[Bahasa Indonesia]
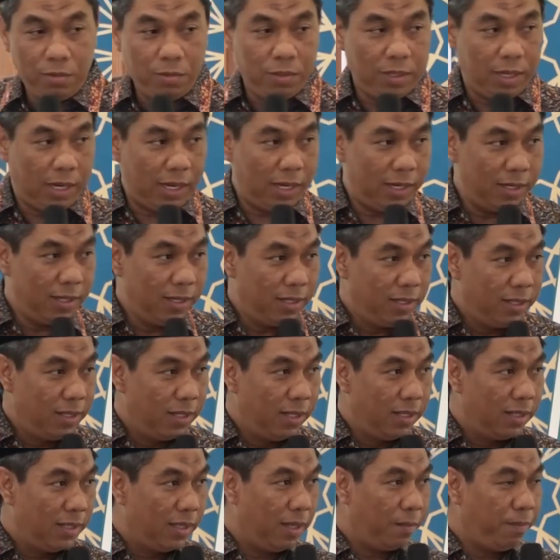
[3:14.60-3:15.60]
juga,
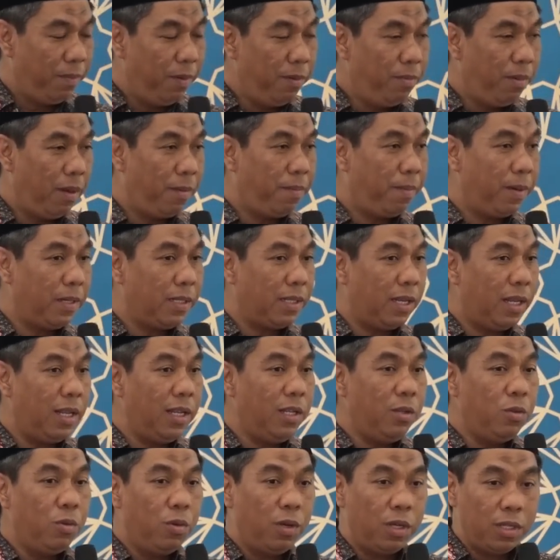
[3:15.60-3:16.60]
tapi bapak
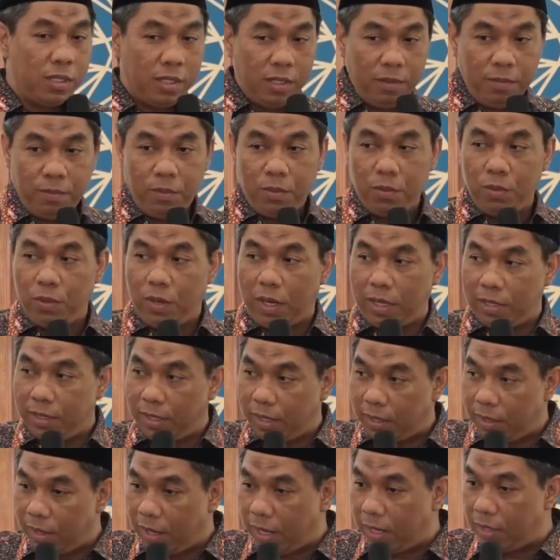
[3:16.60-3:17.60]
saya juga sibuk
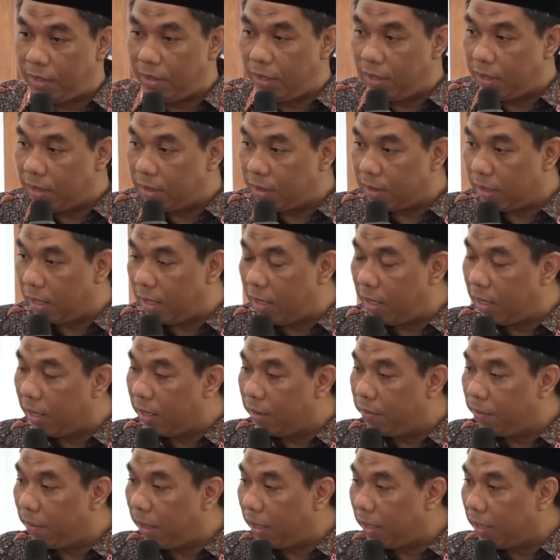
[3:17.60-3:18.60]
ngajar ngaji ke sana
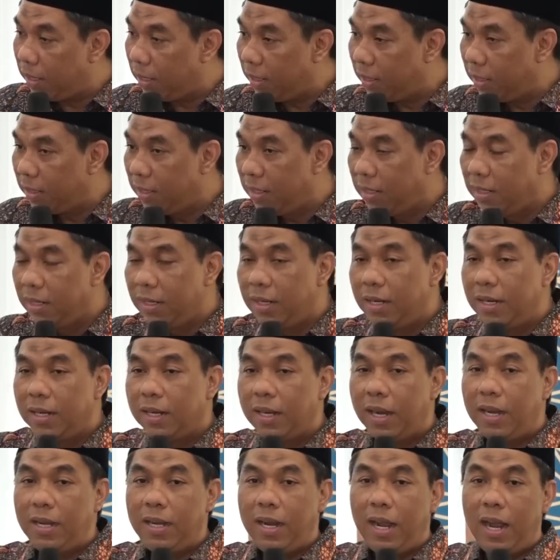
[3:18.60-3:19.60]
kemari.
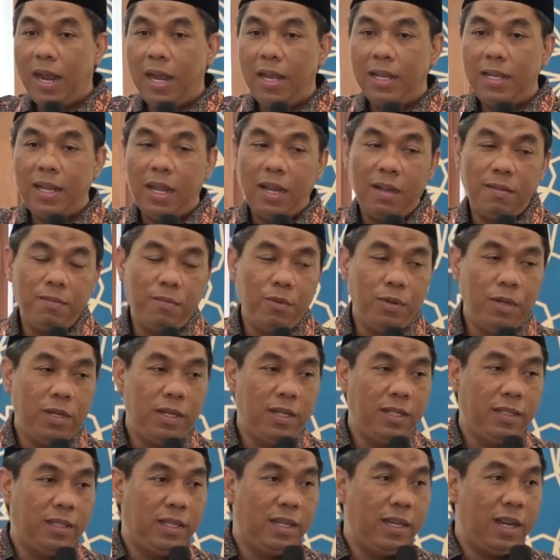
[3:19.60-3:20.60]
Karena ayahmu
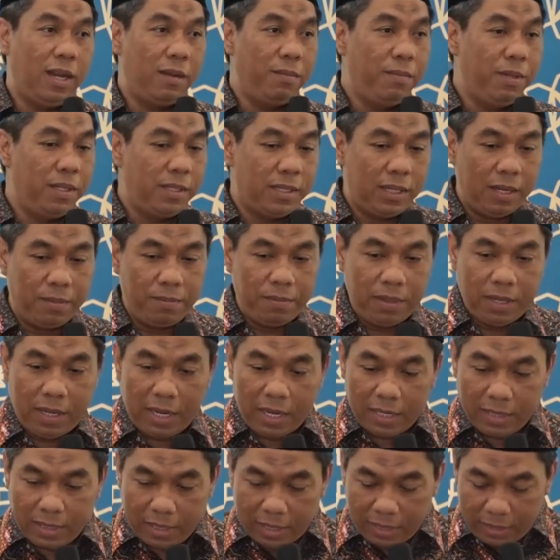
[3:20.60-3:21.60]
ini tidak bisa
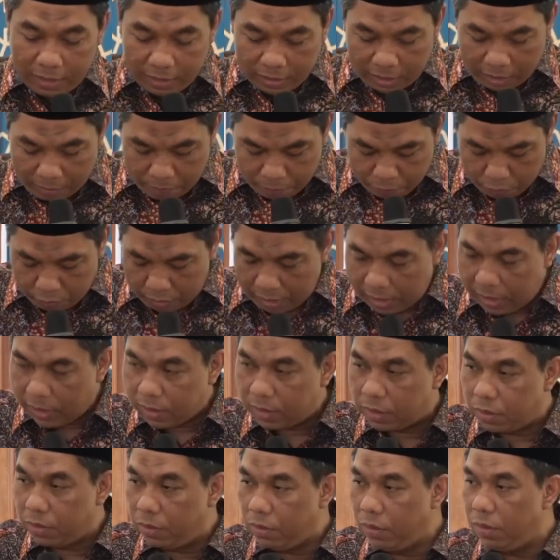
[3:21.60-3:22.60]
mengajari kamu
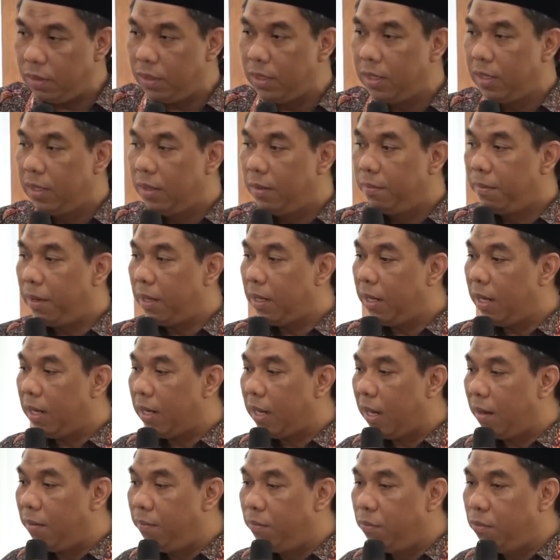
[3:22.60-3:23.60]
langsung, maka
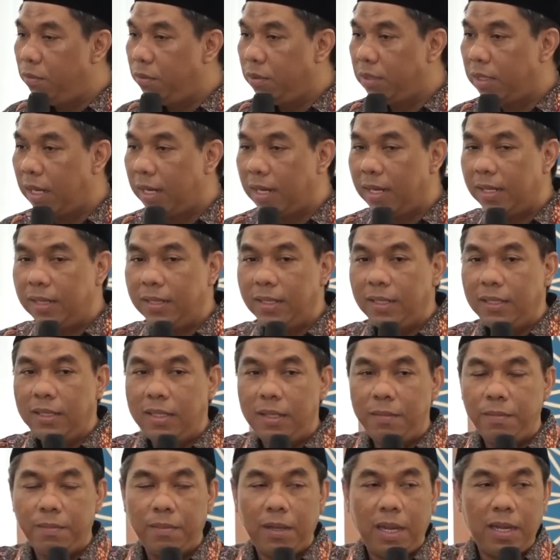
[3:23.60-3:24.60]
kamu saya
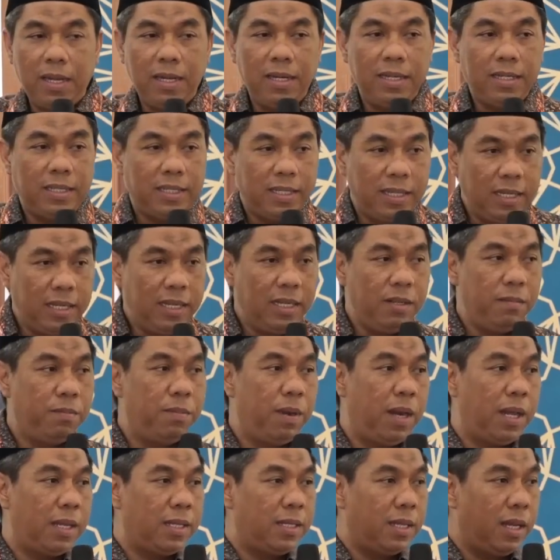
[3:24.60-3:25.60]
titipkan di sini
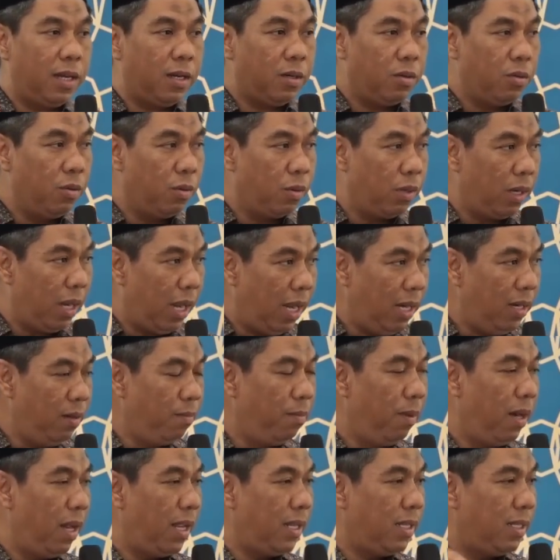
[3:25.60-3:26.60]
belajar Quran,
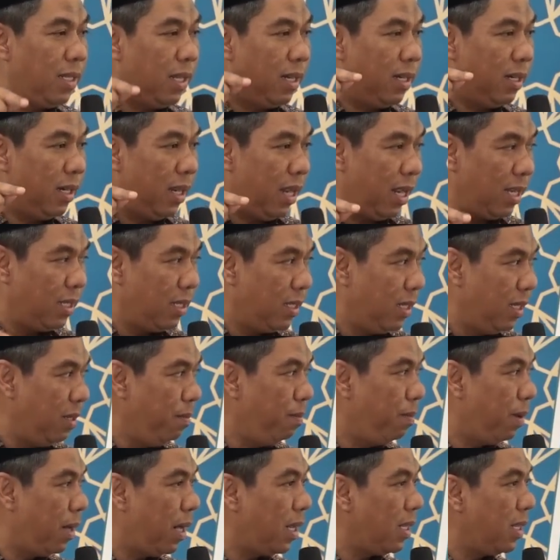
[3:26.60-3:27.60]
belajar ngaji,
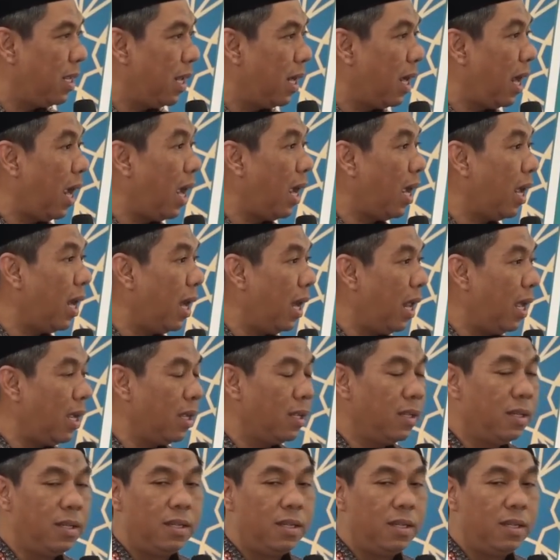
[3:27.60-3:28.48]
belajar akhlak.